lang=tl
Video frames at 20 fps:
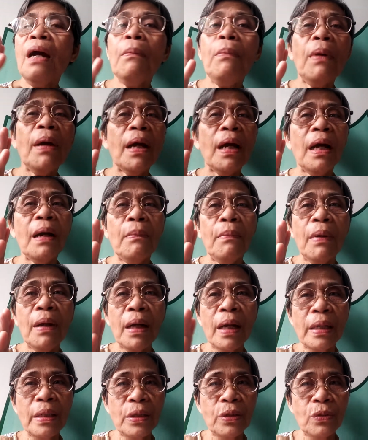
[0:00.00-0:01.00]

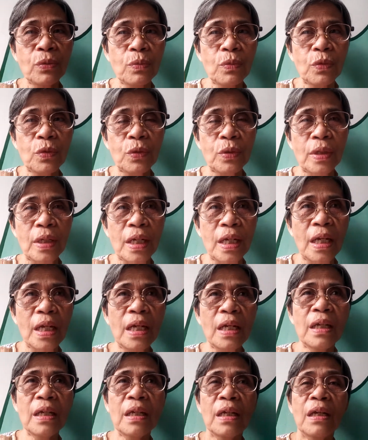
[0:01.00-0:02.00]
abang-abangan nyo
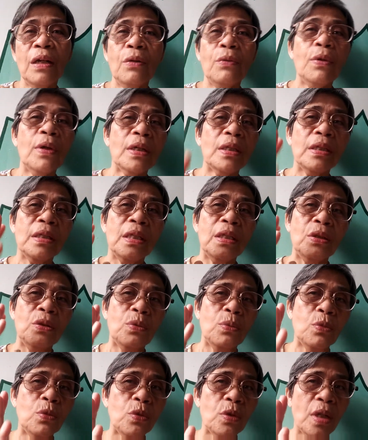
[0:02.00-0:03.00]
muna Huwag
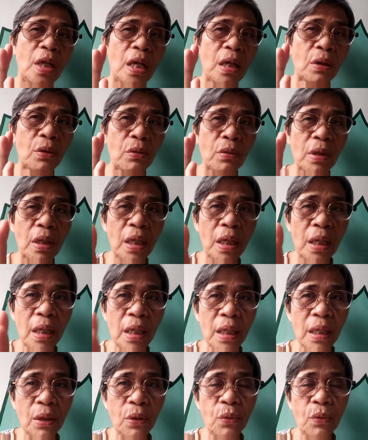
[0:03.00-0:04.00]
ninyo muna akong
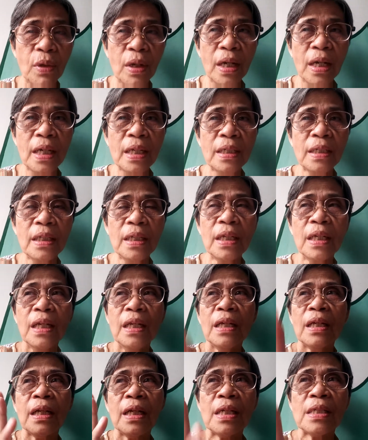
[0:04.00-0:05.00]
iiwan
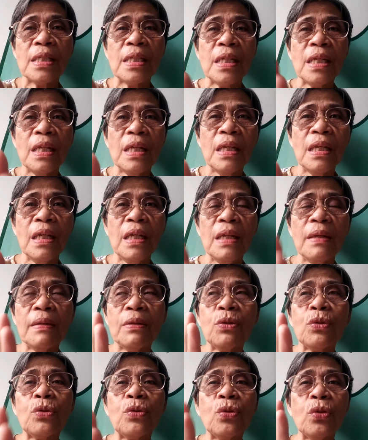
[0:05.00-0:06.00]
kasi
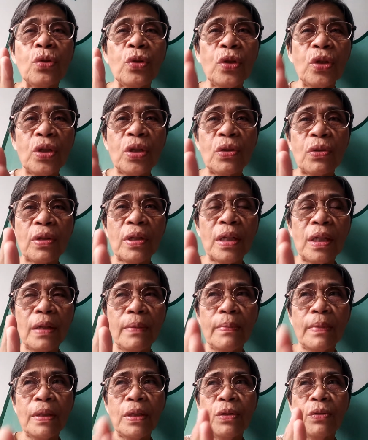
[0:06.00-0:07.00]
itutuloy ko rin
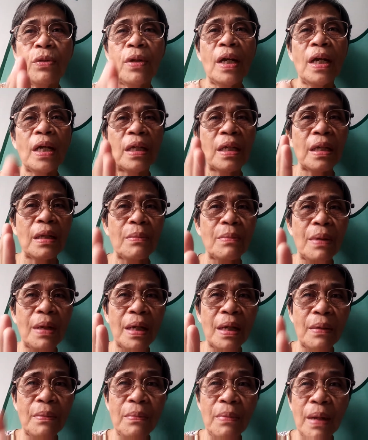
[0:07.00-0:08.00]
naman yung aking
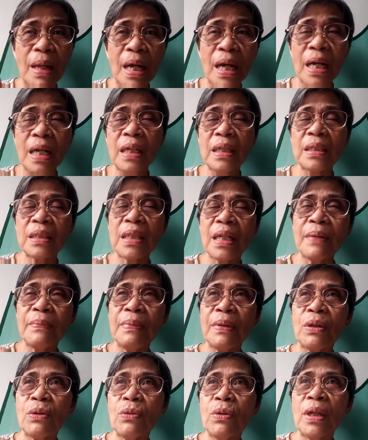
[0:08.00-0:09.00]
mga vlog.
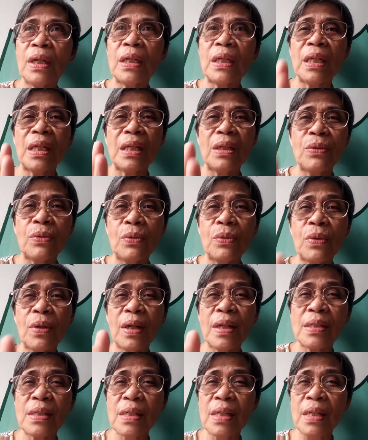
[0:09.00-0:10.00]
Sabi ko lang yan noon
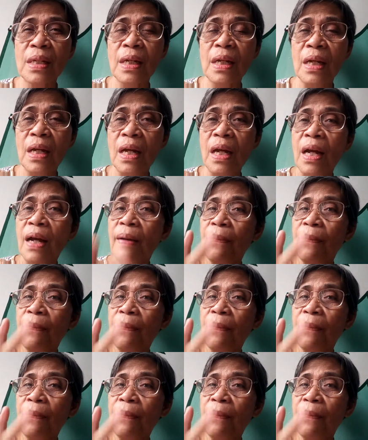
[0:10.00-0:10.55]
kasi nga